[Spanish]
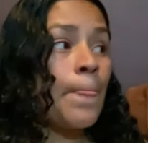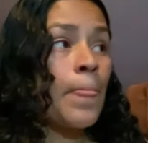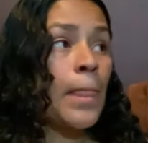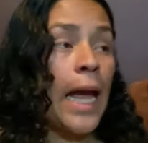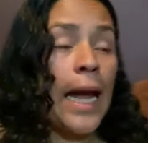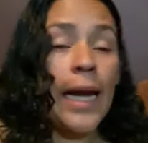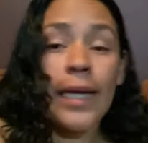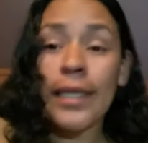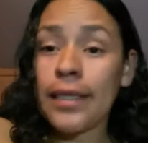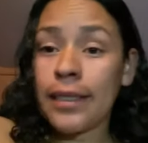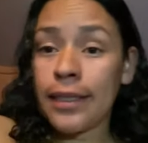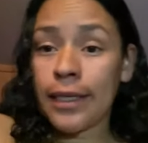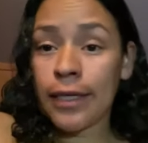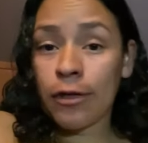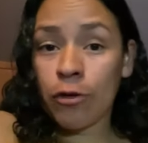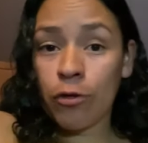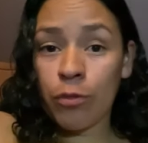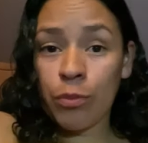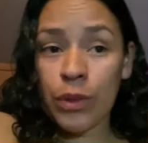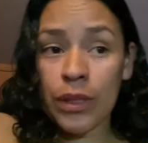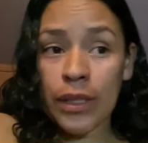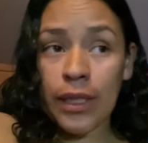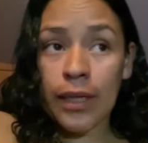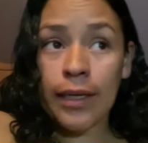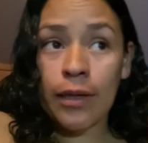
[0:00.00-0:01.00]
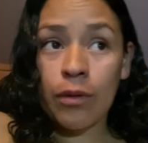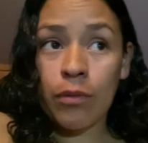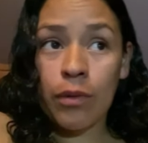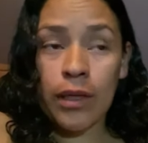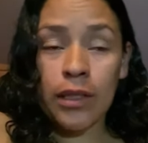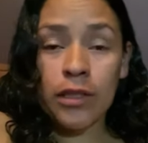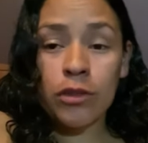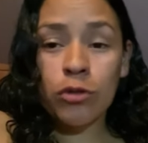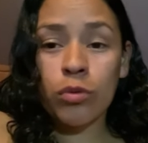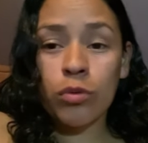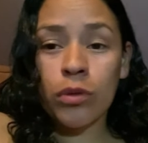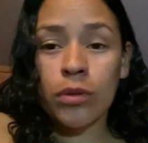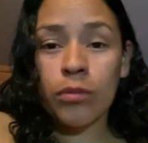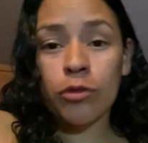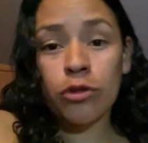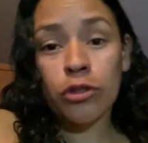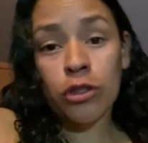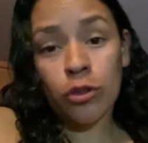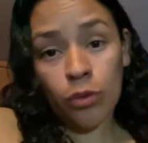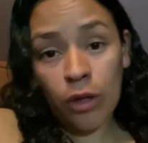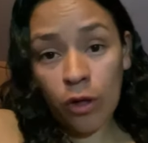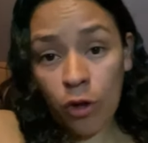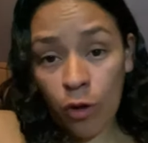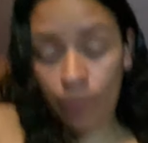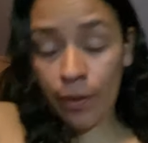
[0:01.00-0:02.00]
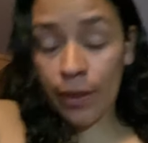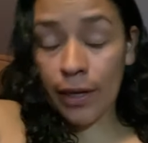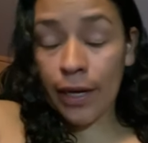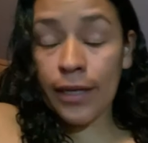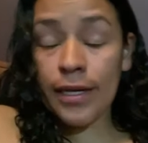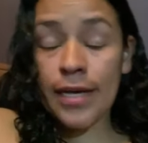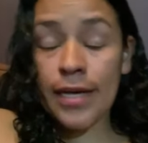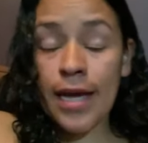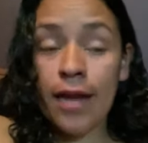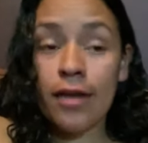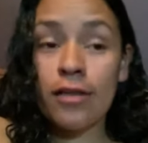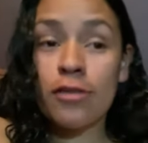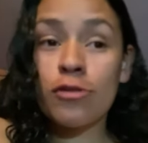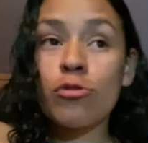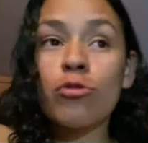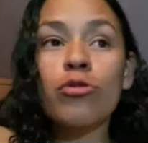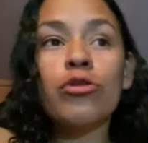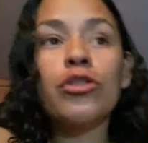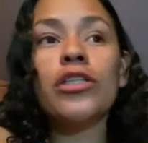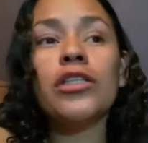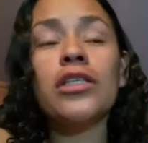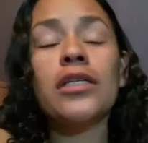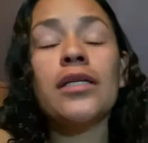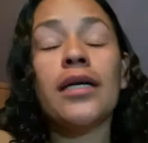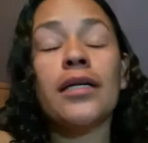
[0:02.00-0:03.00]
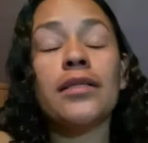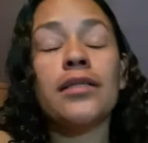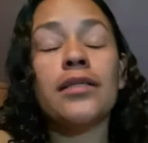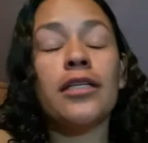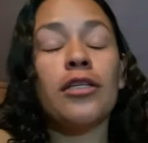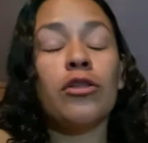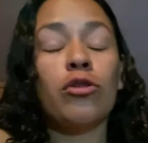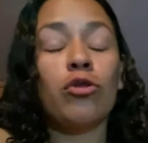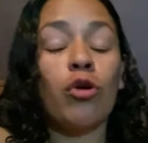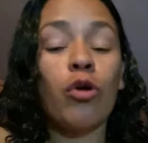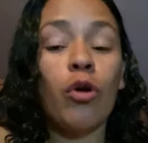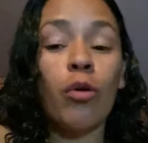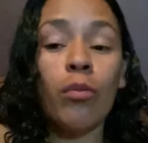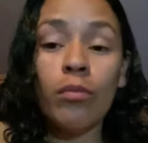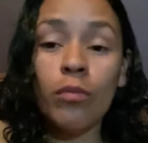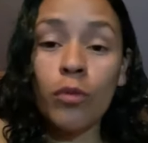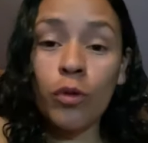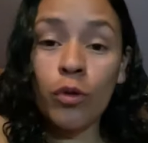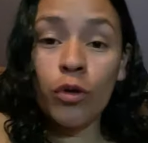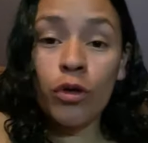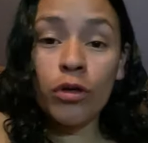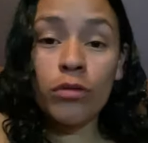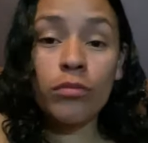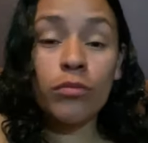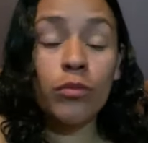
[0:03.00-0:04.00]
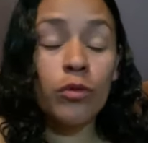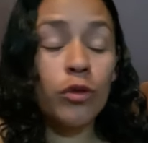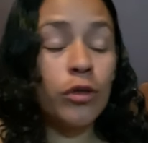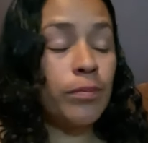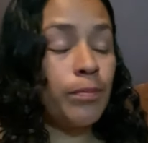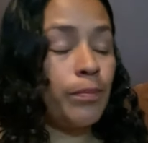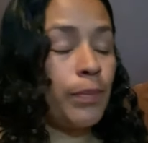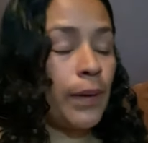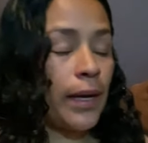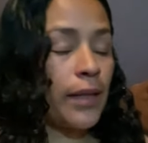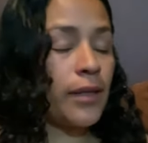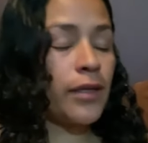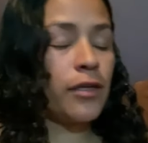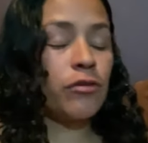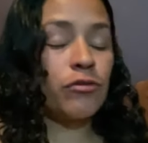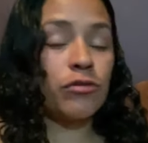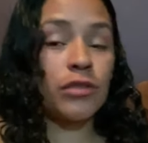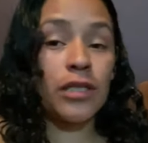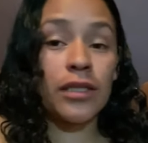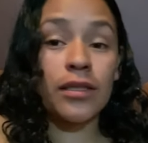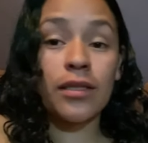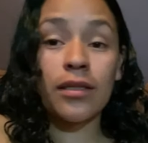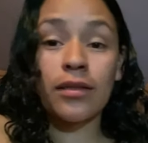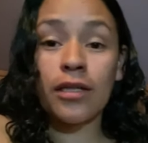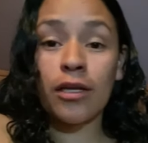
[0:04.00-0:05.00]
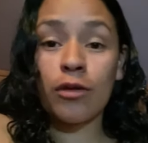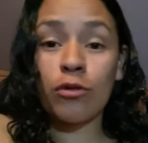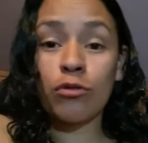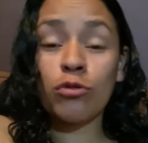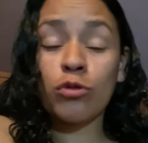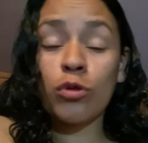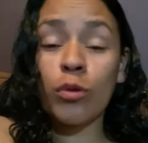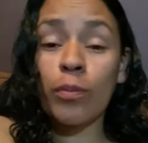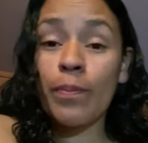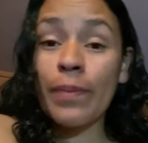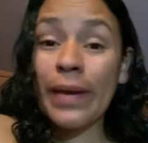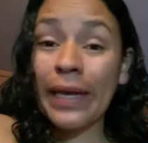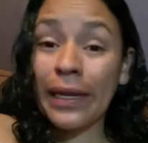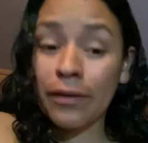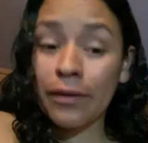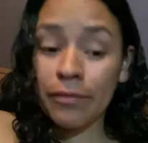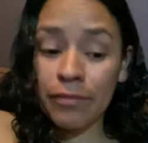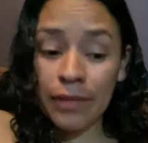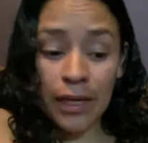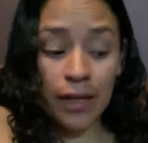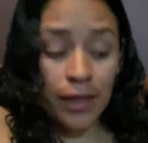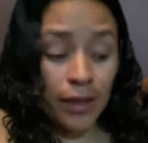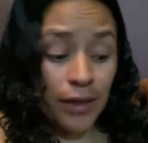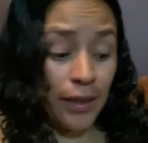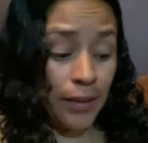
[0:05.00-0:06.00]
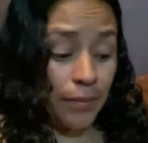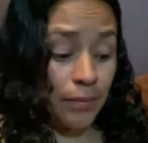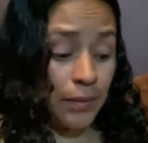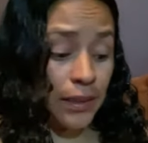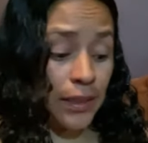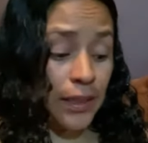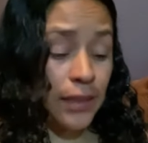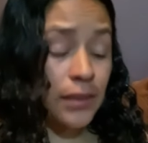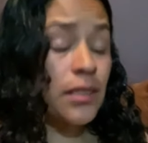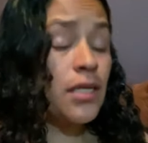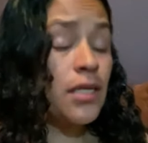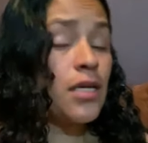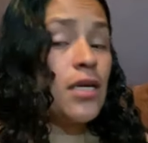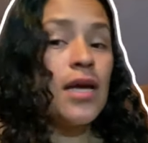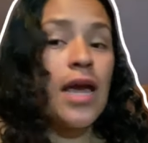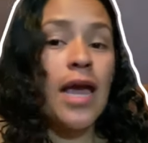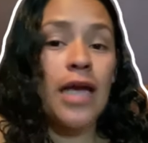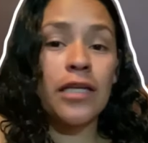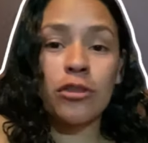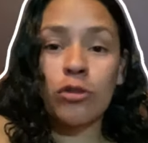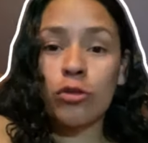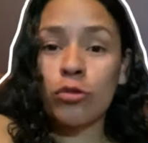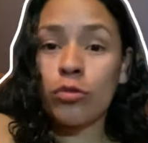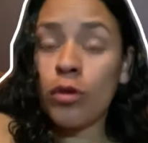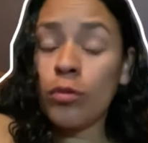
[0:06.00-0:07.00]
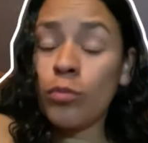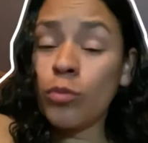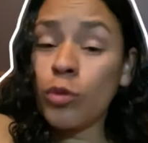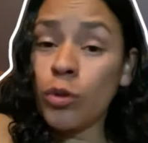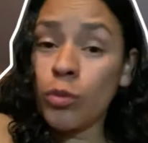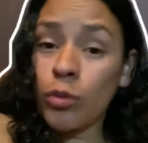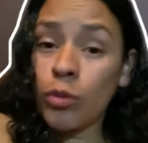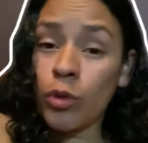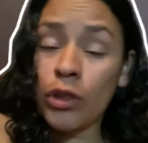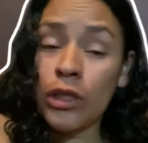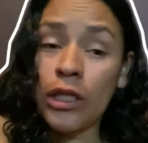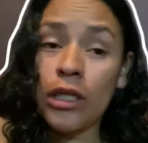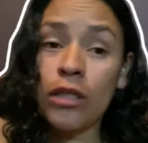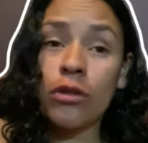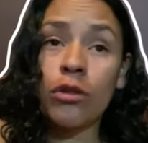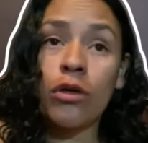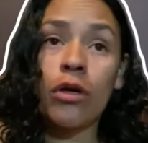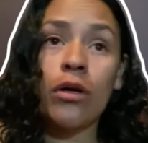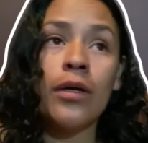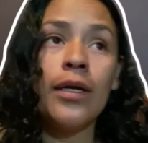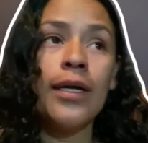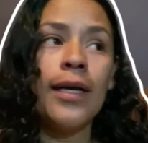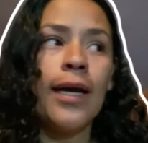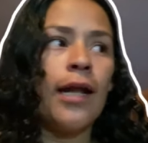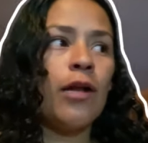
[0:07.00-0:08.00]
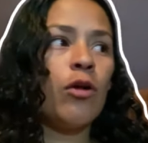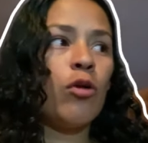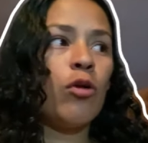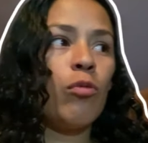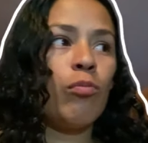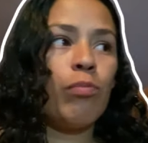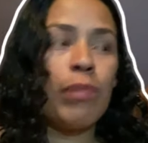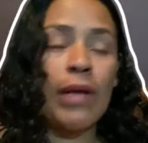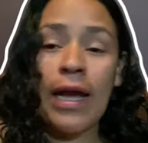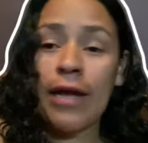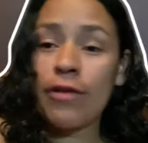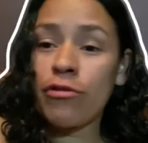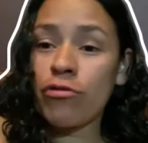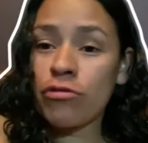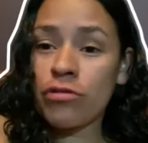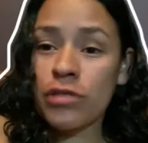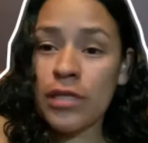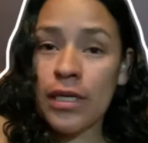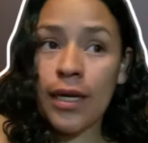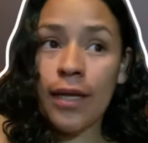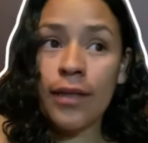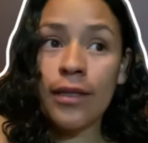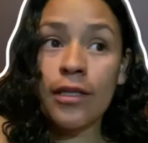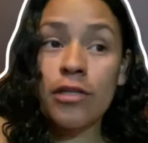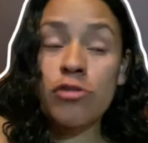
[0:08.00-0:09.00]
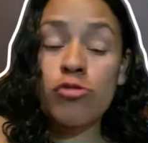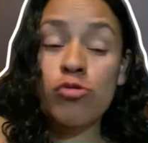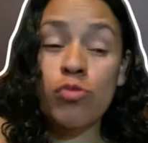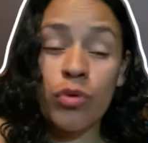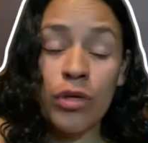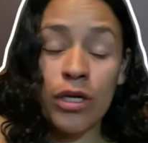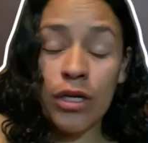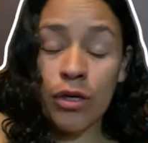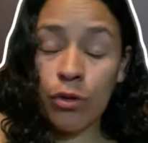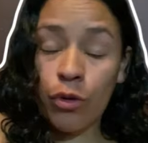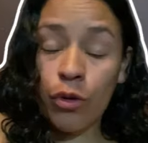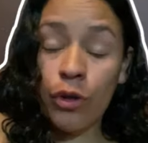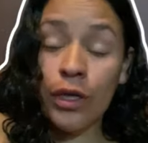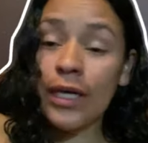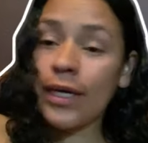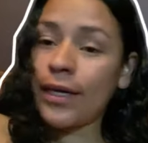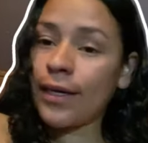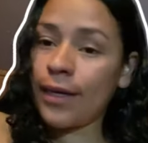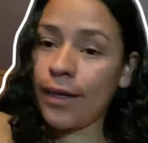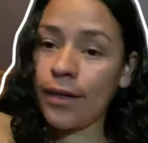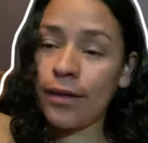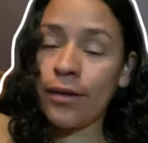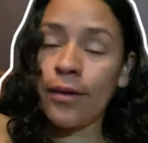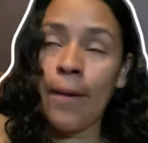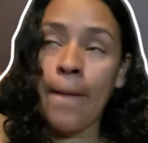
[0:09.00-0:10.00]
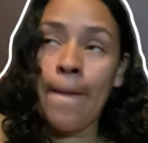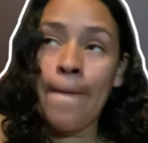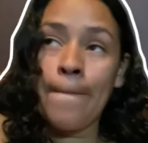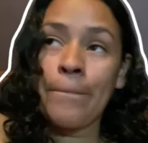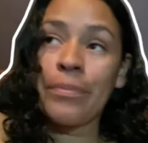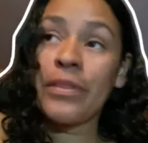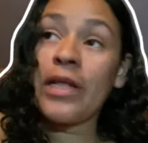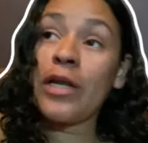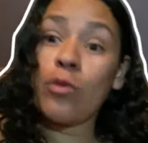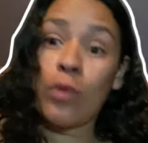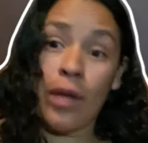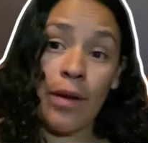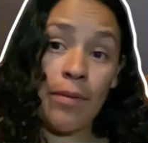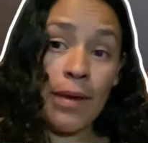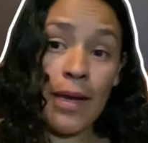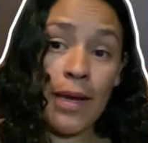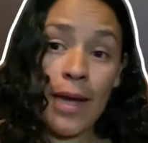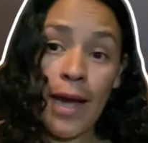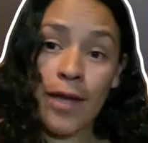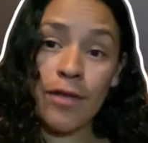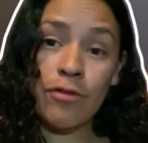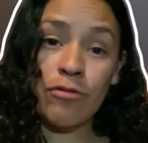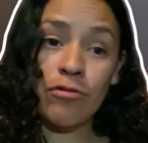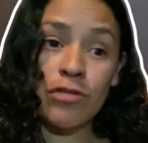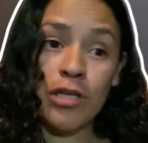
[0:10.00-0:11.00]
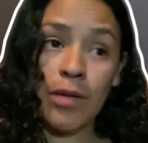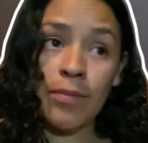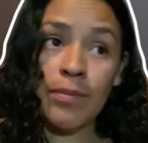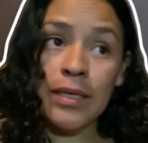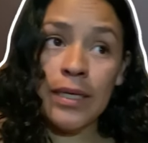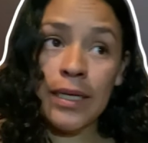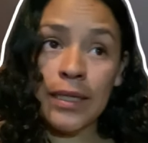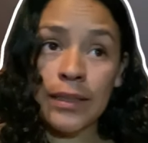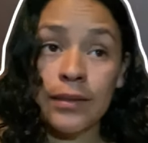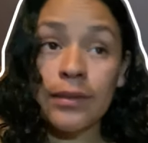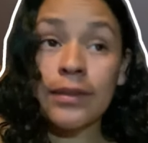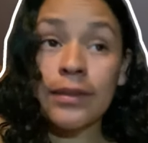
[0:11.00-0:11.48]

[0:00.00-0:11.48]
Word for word: ahí en la comida en la cual estuvimos yendo a comer ahí al sushi, chicas, y todo muy, muy padre, nos atendieron súper bien, amigas, estuvo muy bonito, el cumpleaños era de su hijo Iker, de nueve años, amigas.